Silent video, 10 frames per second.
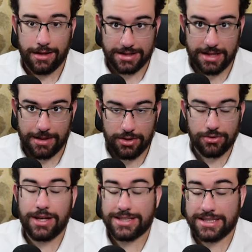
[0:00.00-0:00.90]
Está
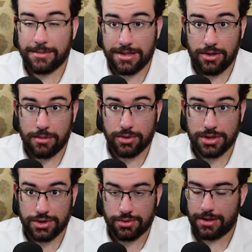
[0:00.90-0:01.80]
hablando exactamente de lo que hemos
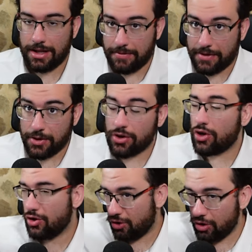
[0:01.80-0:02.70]
dicho. La inflación
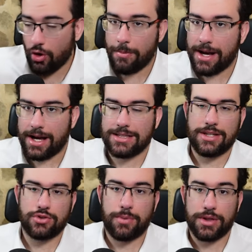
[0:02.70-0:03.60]
no baja ese
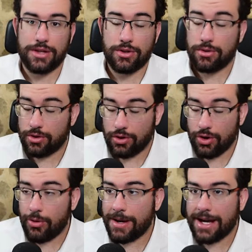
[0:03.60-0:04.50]
2%,
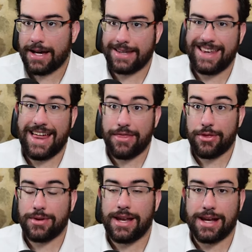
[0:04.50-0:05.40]
no baja de la
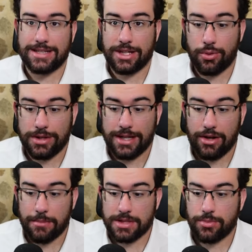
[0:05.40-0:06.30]
zona en la que se encuentra
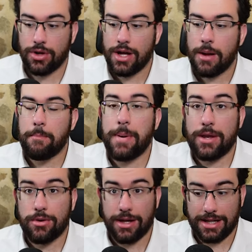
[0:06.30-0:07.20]
ahora mismo,
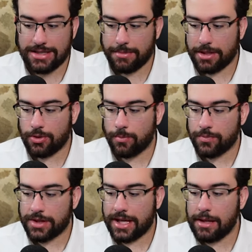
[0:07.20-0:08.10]
pero él está viendo
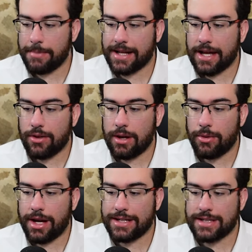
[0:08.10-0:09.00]
que el mercado
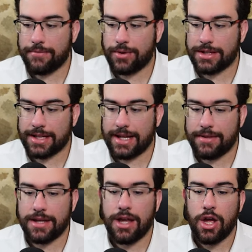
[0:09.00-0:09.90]
laboral está fuerte, quiere
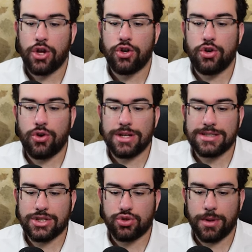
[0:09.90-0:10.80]
decir, no
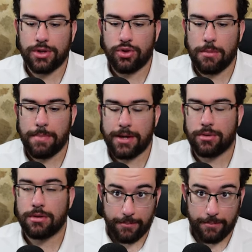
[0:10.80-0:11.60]
está subiendo el paro.